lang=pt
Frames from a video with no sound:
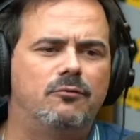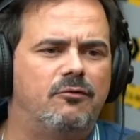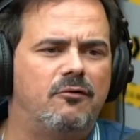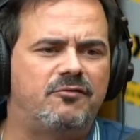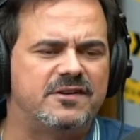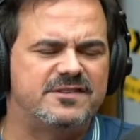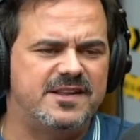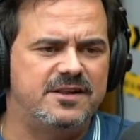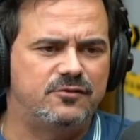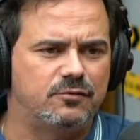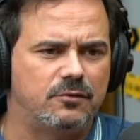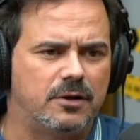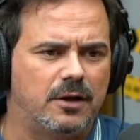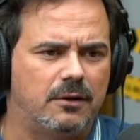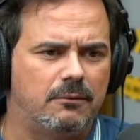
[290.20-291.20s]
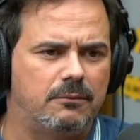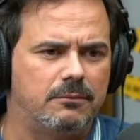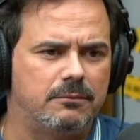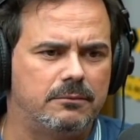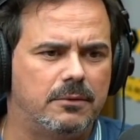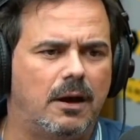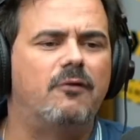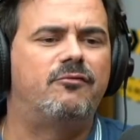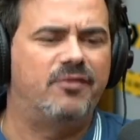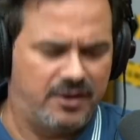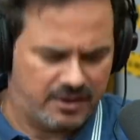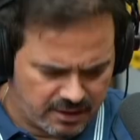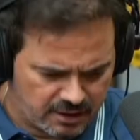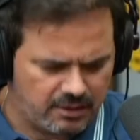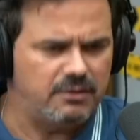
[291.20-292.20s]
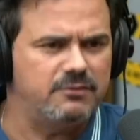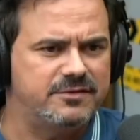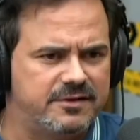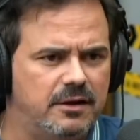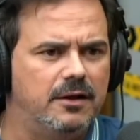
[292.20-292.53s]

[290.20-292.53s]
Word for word: não vou fazer isso não. Aí eu falei, não.